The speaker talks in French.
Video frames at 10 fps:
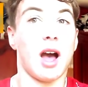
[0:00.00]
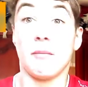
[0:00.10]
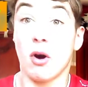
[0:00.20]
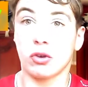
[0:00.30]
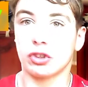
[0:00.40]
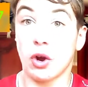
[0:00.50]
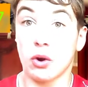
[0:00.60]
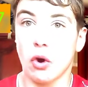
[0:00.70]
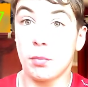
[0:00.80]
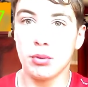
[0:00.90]
à manger
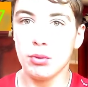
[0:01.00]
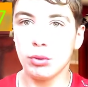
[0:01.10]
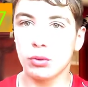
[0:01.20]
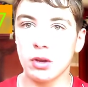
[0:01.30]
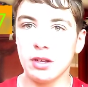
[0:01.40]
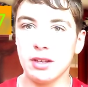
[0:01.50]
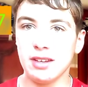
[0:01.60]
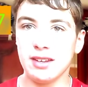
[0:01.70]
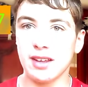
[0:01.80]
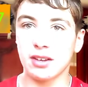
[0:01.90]
encore plus quoi,
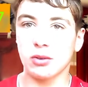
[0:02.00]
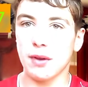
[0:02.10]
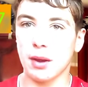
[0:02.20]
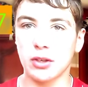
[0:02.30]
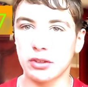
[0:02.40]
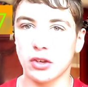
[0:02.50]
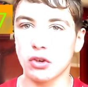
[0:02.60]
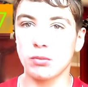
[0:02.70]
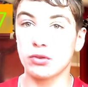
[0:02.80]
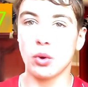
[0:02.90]
il, à se renfermer dans sa
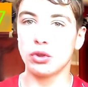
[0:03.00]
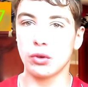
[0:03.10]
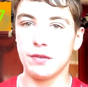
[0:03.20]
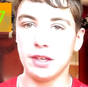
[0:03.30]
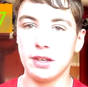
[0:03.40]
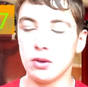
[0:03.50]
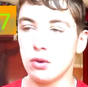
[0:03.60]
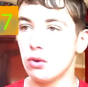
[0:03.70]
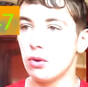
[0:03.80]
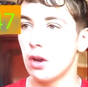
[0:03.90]
chambre, jouer aux jeux
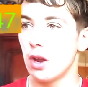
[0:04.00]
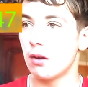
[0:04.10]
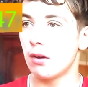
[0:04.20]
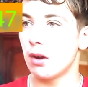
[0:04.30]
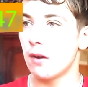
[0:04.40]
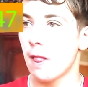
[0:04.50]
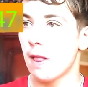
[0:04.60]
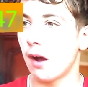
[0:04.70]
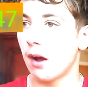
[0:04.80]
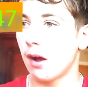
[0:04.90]
vidéo, voilà,
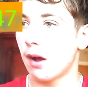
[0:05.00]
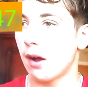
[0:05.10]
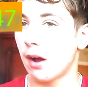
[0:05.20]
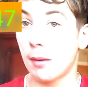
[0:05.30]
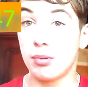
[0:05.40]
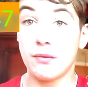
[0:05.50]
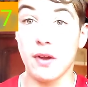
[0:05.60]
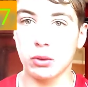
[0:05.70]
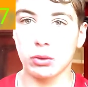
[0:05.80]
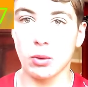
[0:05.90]
à plus
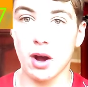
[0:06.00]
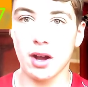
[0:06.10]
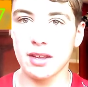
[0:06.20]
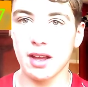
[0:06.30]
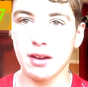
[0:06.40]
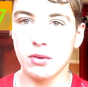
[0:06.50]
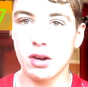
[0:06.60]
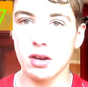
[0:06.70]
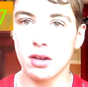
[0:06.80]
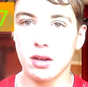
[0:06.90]
faire attention à rien,
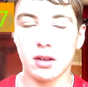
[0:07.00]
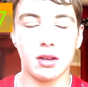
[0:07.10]
voilà.